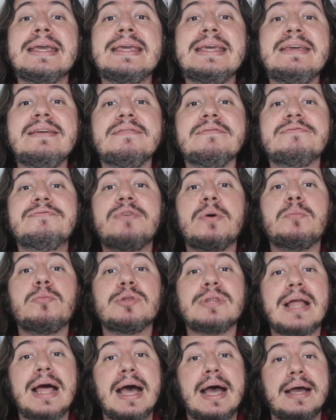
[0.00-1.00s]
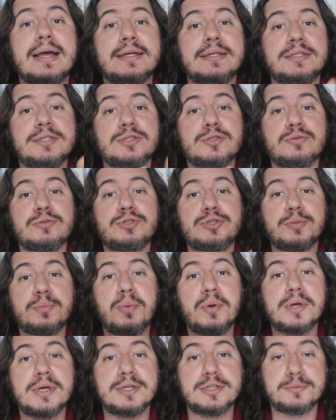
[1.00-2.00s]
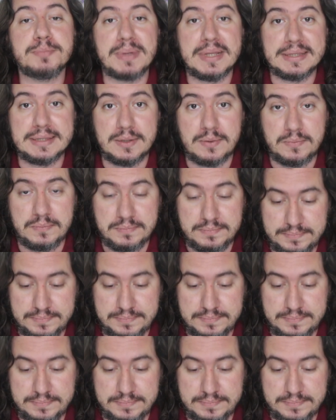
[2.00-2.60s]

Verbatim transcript: e vamos lá discutir um pouquinho de Platão